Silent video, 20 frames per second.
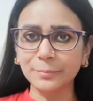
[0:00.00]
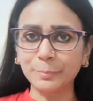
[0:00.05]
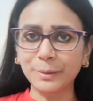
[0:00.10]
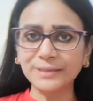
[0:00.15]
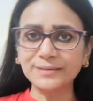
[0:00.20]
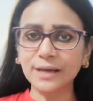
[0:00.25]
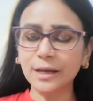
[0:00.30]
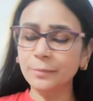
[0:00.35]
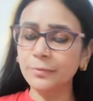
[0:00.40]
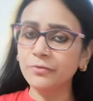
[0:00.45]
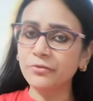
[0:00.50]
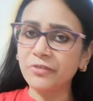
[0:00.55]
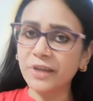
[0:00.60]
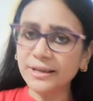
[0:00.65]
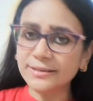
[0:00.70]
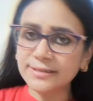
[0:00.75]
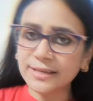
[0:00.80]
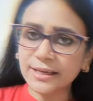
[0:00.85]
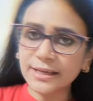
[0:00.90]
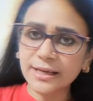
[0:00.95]
बाजार में
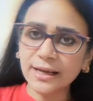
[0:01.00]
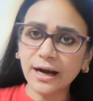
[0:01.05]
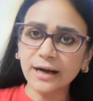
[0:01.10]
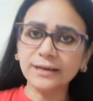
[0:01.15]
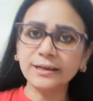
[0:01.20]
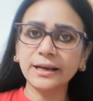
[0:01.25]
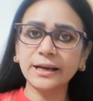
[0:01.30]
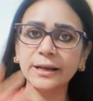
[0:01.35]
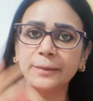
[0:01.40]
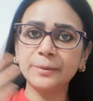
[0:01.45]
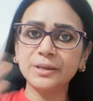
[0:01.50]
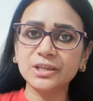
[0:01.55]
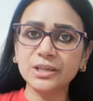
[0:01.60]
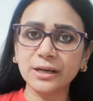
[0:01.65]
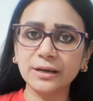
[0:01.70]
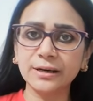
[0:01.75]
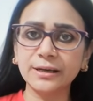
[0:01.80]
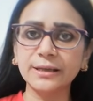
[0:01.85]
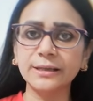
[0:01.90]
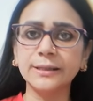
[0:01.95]
वैसे ही अटकलें भी
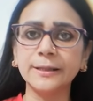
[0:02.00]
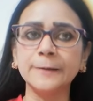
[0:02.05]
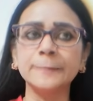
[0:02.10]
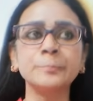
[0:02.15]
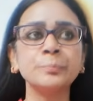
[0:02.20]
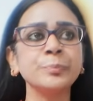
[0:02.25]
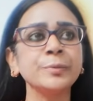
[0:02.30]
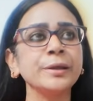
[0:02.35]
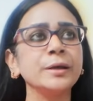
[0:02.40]
चल रही थी